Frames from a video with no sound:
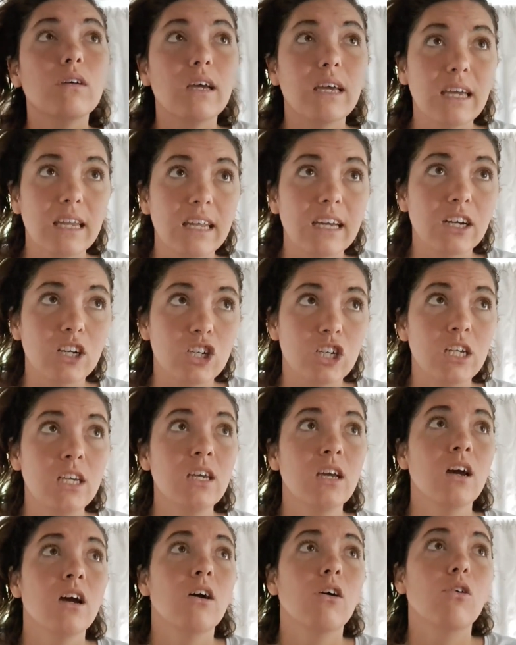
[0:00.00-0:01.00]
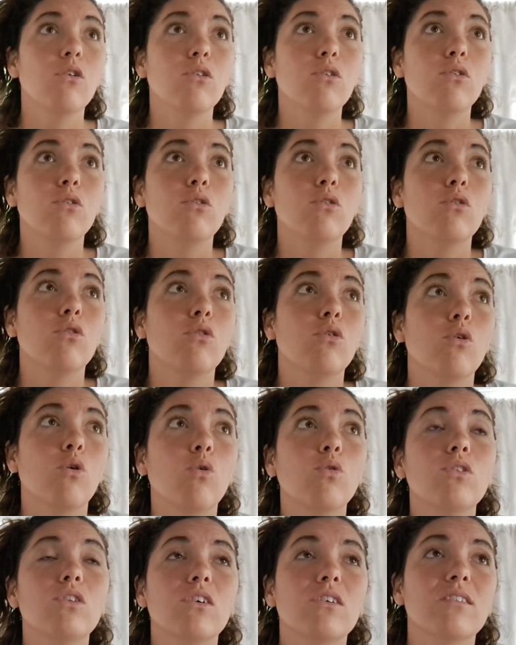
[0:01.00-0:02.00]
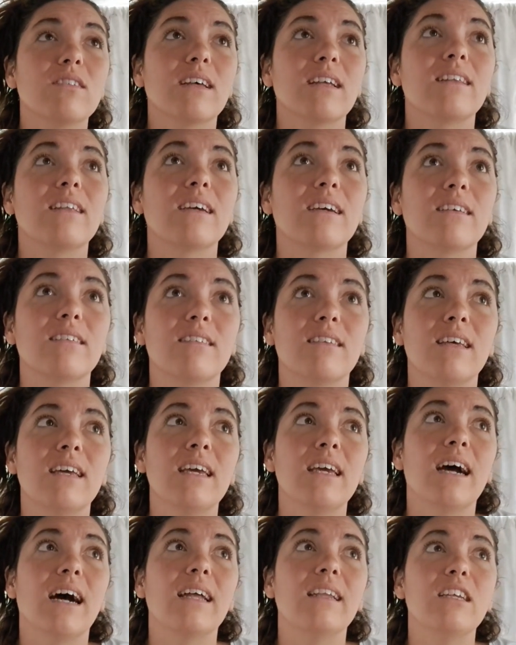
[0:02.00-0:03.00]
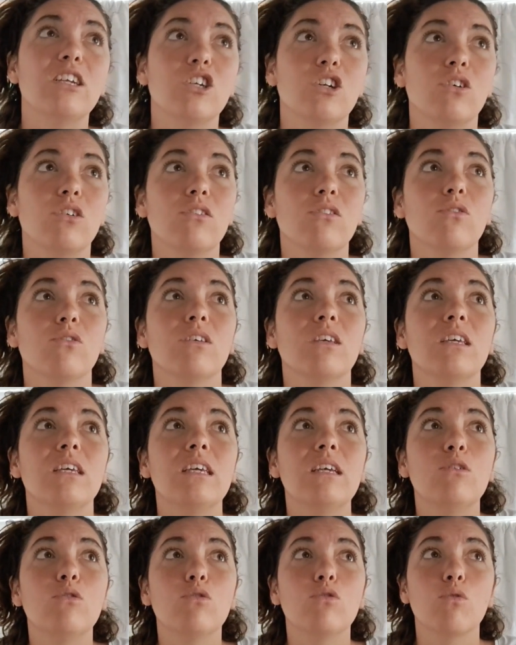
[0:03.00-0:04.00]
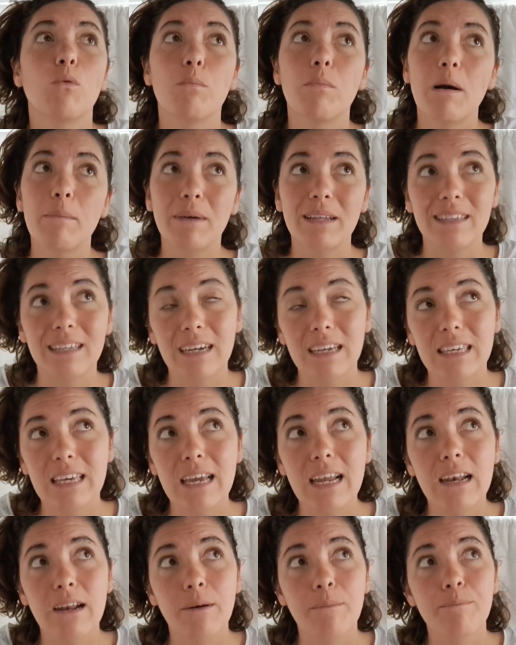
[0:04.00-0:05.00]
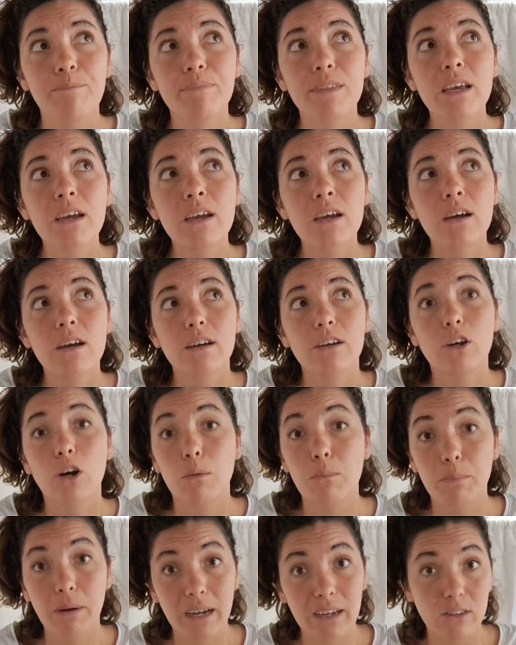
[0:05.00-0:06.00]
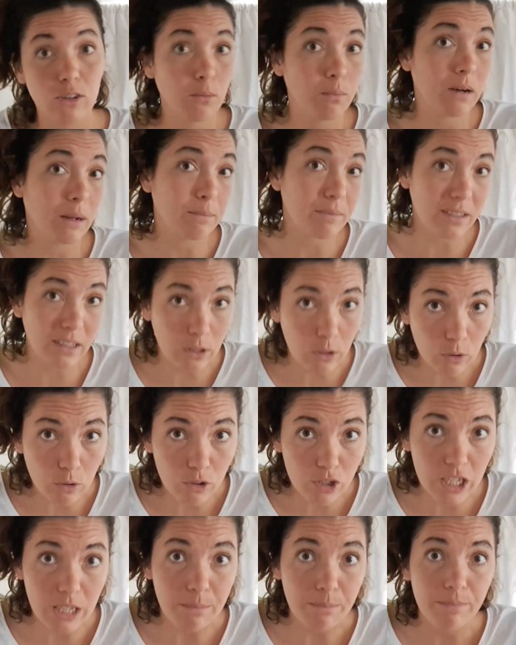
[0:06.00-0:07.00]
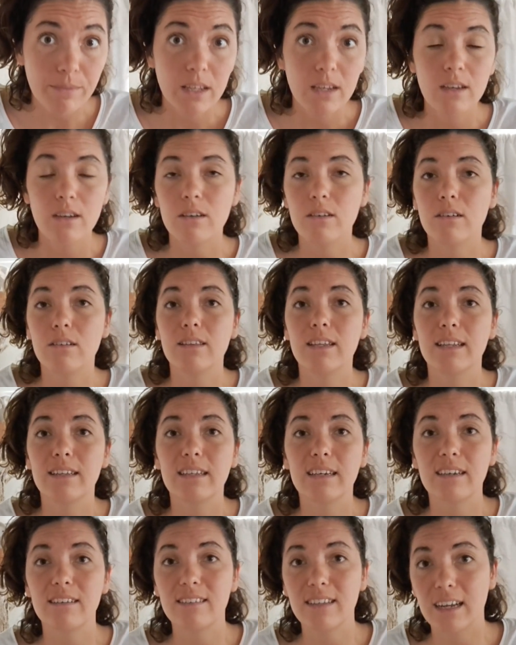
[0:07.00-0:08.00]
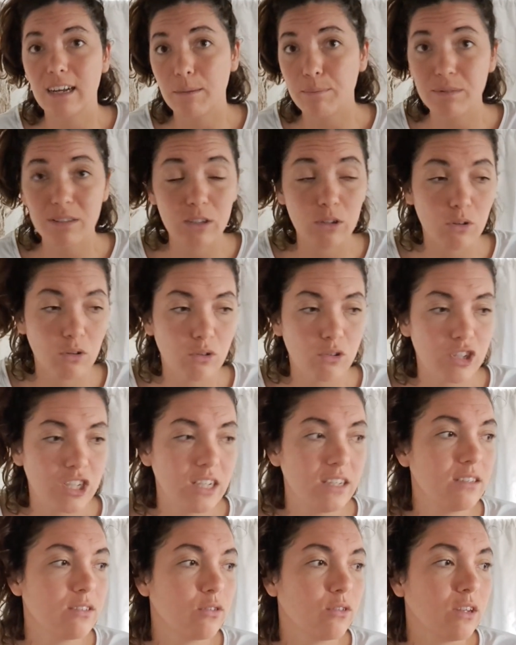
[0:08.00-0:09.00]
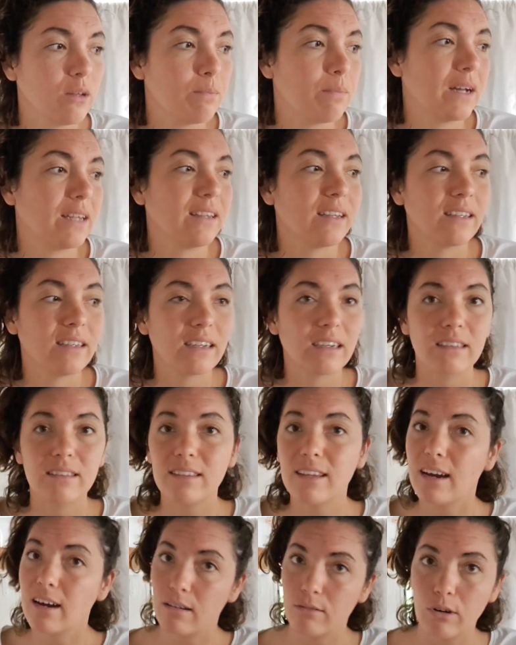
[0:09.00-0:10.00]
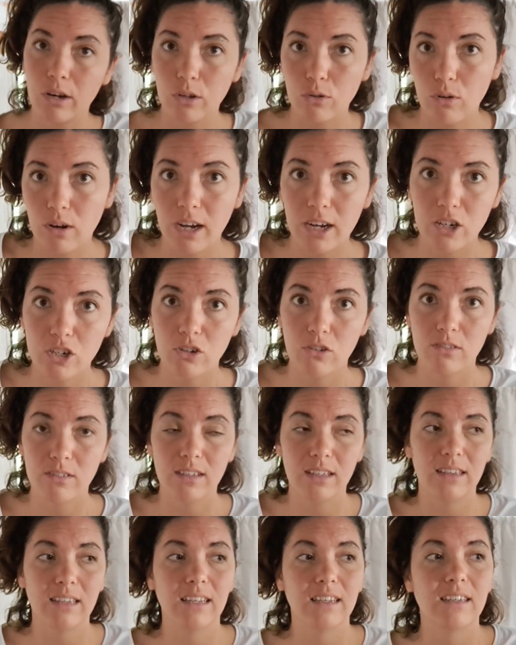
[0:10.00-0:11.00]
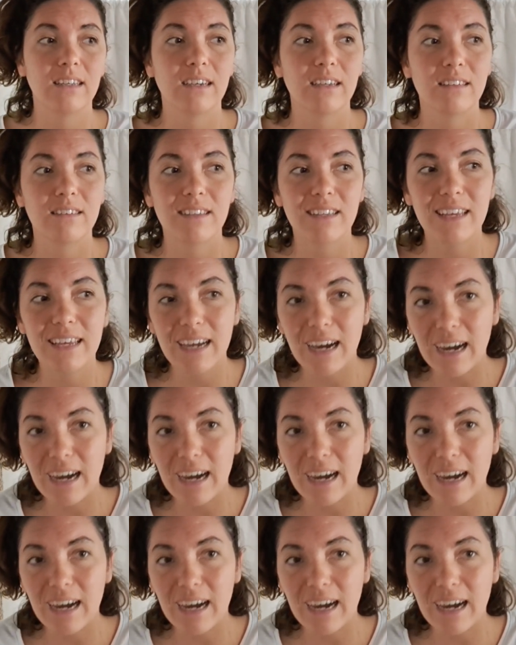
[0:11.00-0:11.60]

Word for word: énergie, autant s'intéresser à des choses qui ne sont pas matérielles comme par exemple la psychologie. Euh, t'intéresser à la psychologie, ce n'est pas t'intéresser à avoir de l'argent, c'est t'intéresser